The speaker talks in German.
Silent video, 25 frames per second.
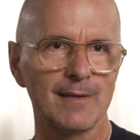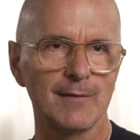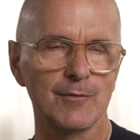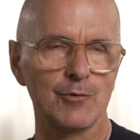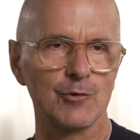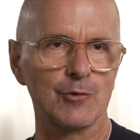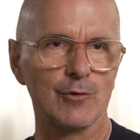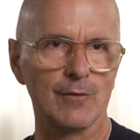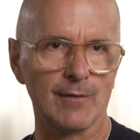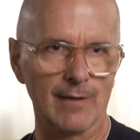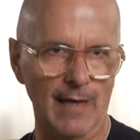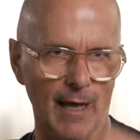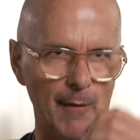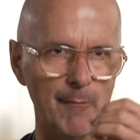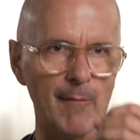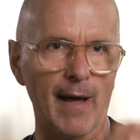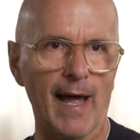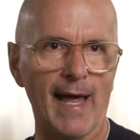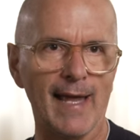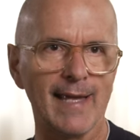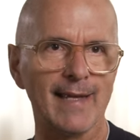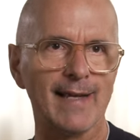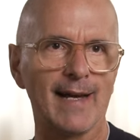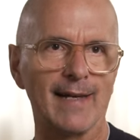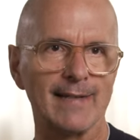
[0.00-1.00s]
schon am
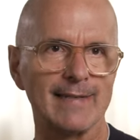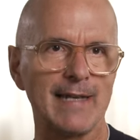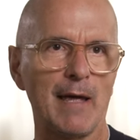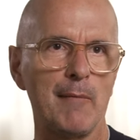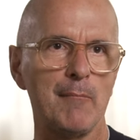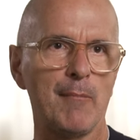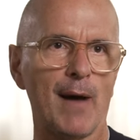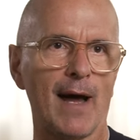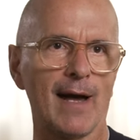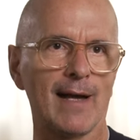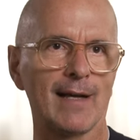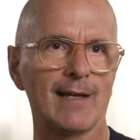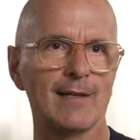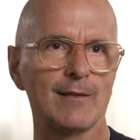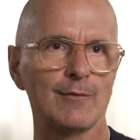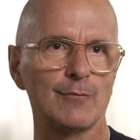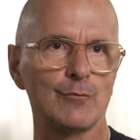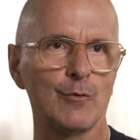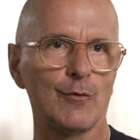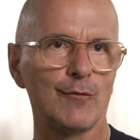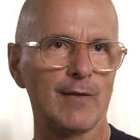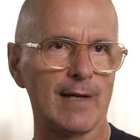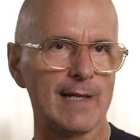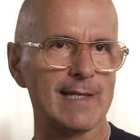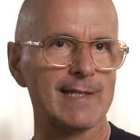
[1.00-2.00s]
Eingang der Bank,
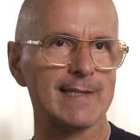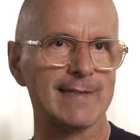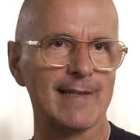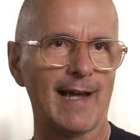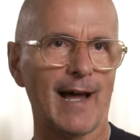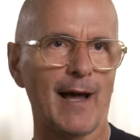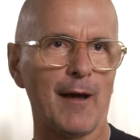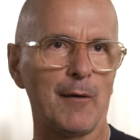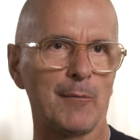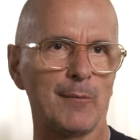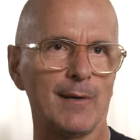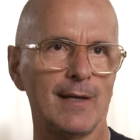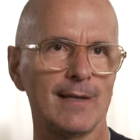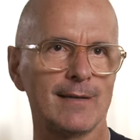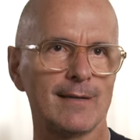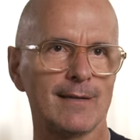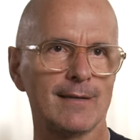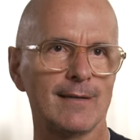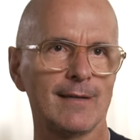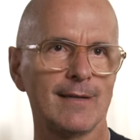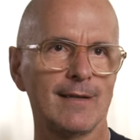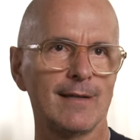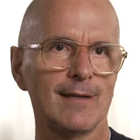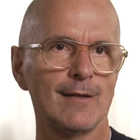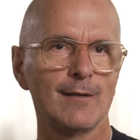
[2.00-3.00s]
nur weil ich da
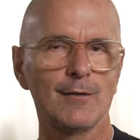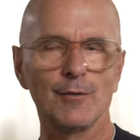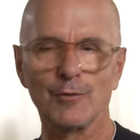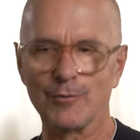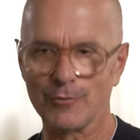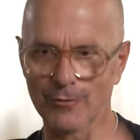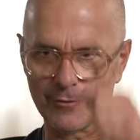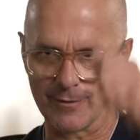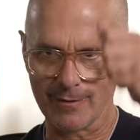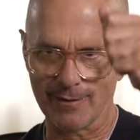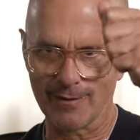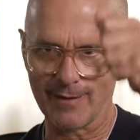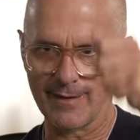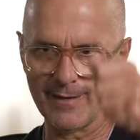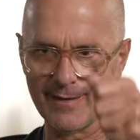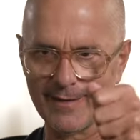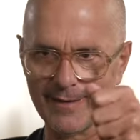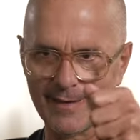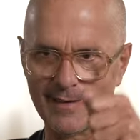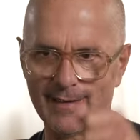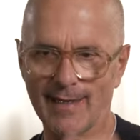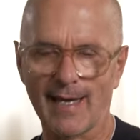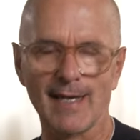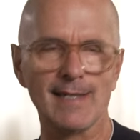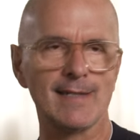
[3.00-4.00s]
arbeite, schon äh,
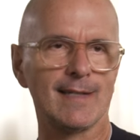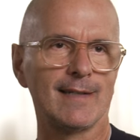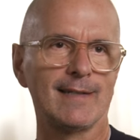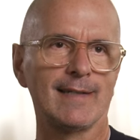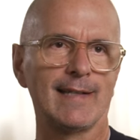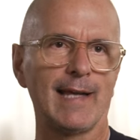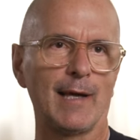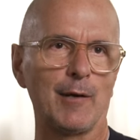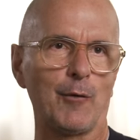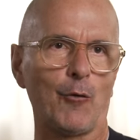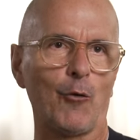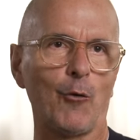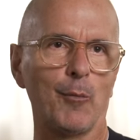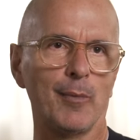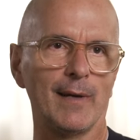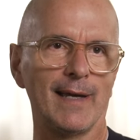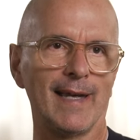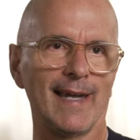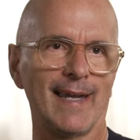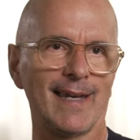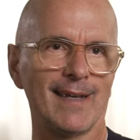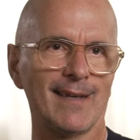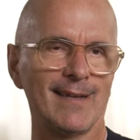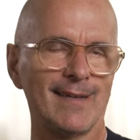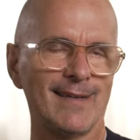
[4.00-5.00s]
gleich an die Garderobe
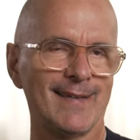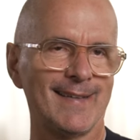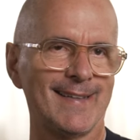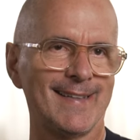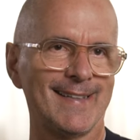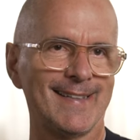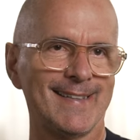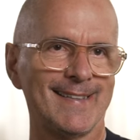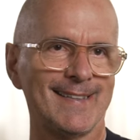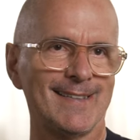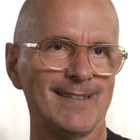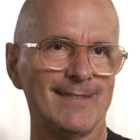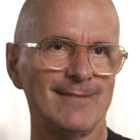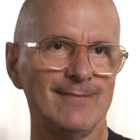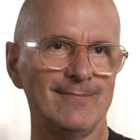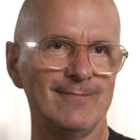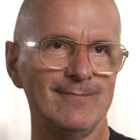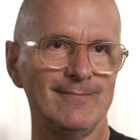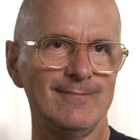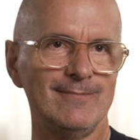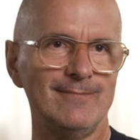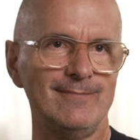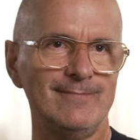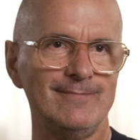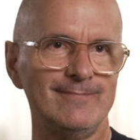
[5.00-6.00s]
hängen.
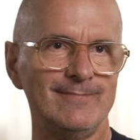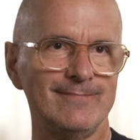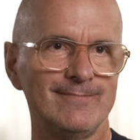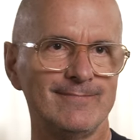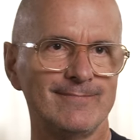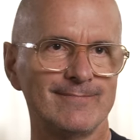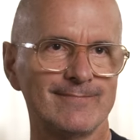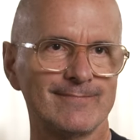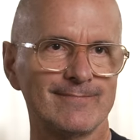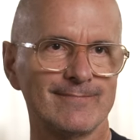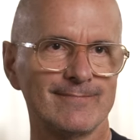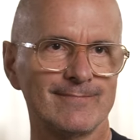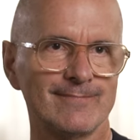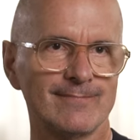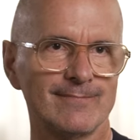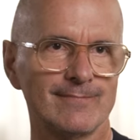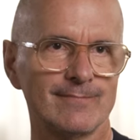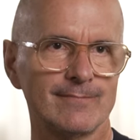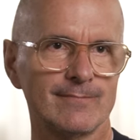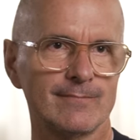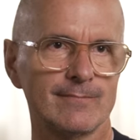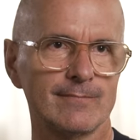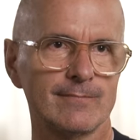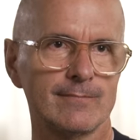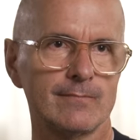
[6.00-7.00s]
Okay, mega
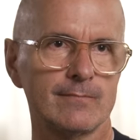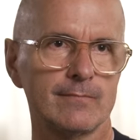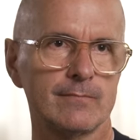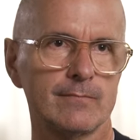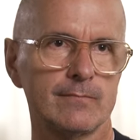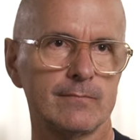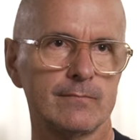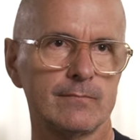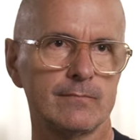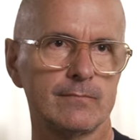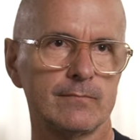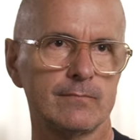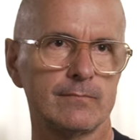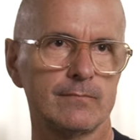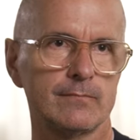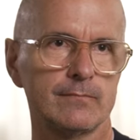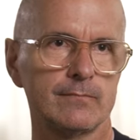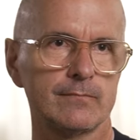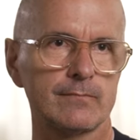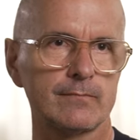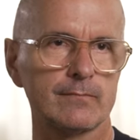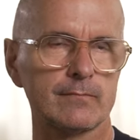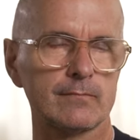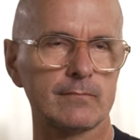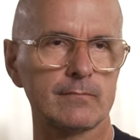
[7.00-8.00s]
geil. Und
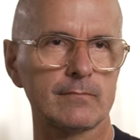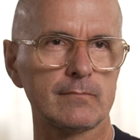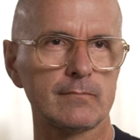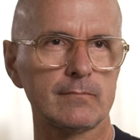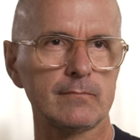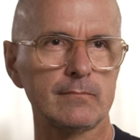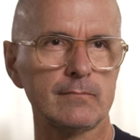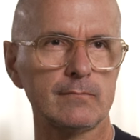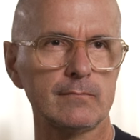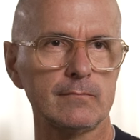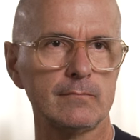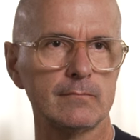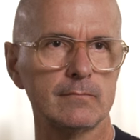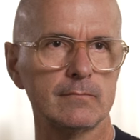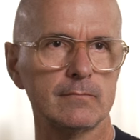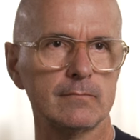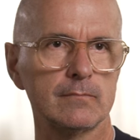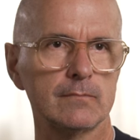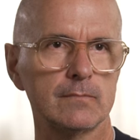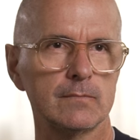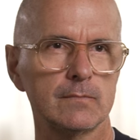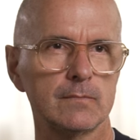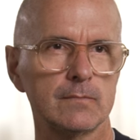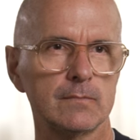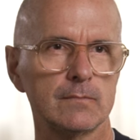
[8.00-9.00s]
ähm, ich habe
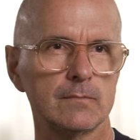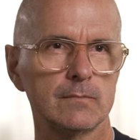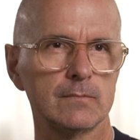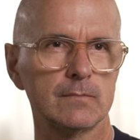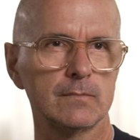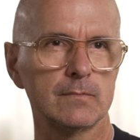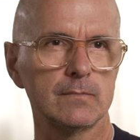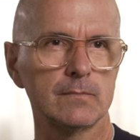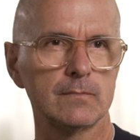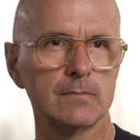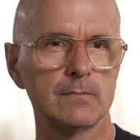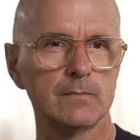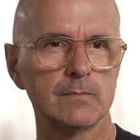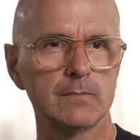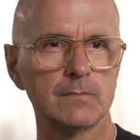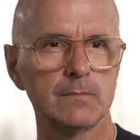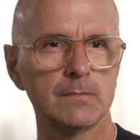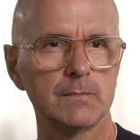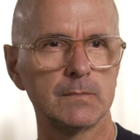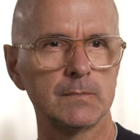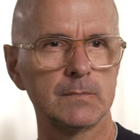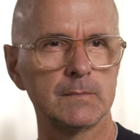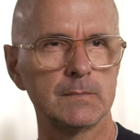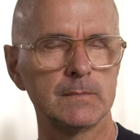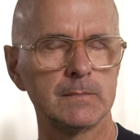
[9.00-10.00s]
vorhin mal nachgeschaut, weil ich
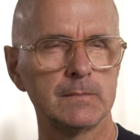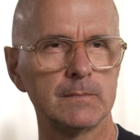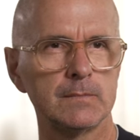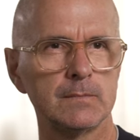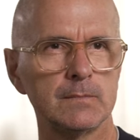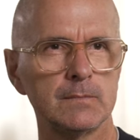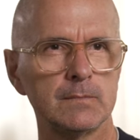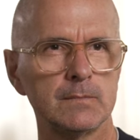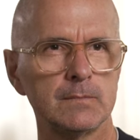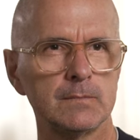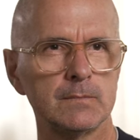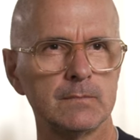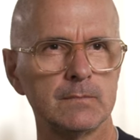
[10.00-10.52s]
mir wirklich bei der